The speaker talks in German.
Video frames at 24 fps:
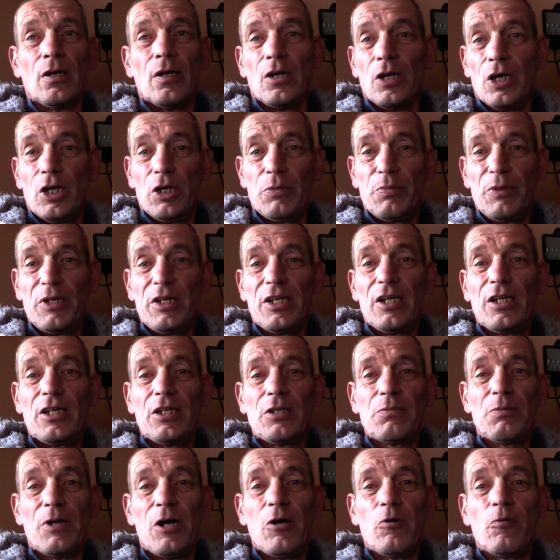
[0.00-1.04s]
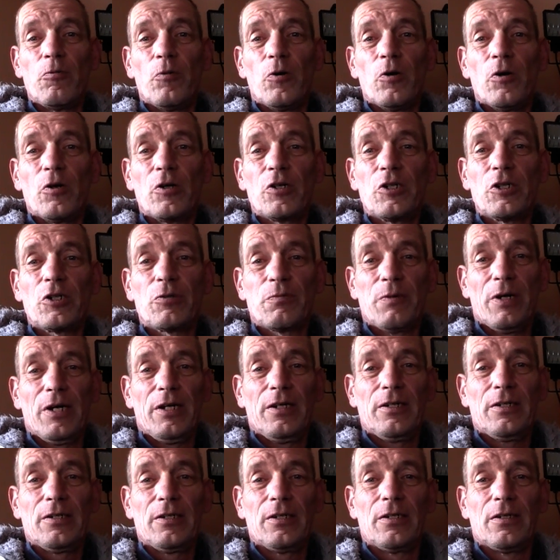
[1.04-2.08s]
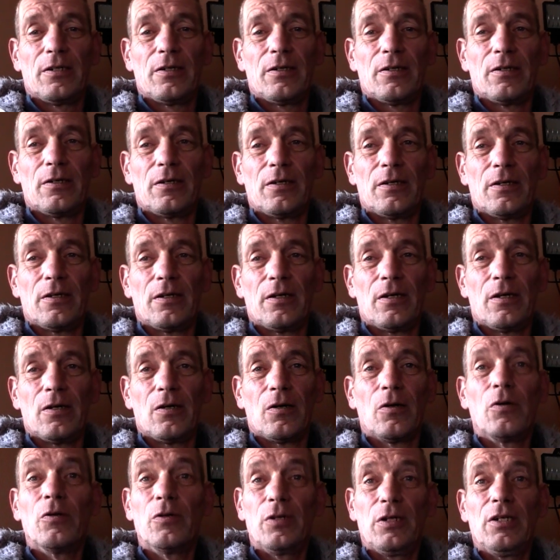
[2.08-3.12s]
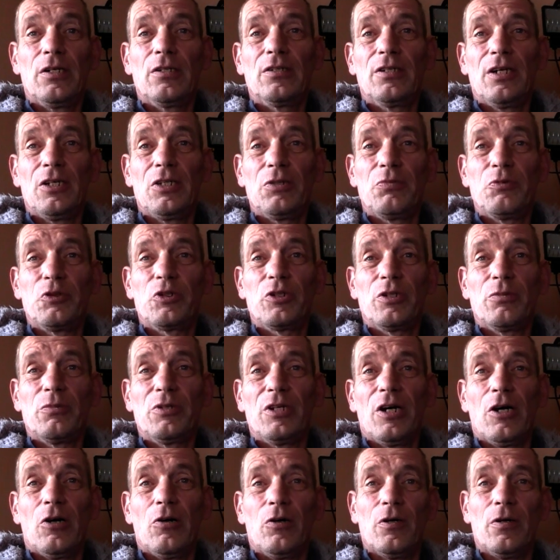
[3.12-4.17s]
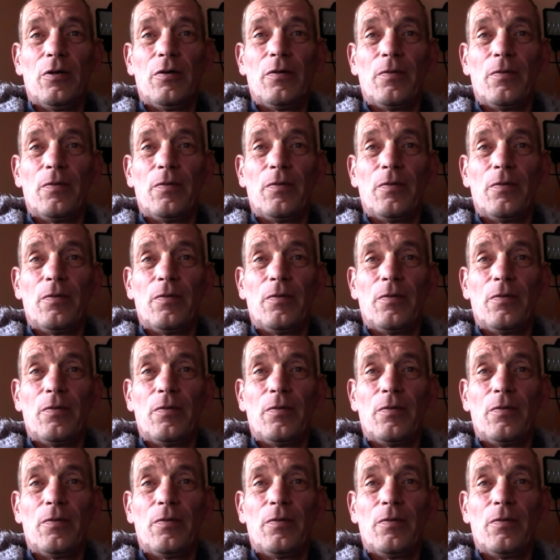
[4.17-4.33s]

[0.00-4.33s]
Ich bin ja jetzt mal auf morgen gespannt. Und ihr seid es bestimmt auch.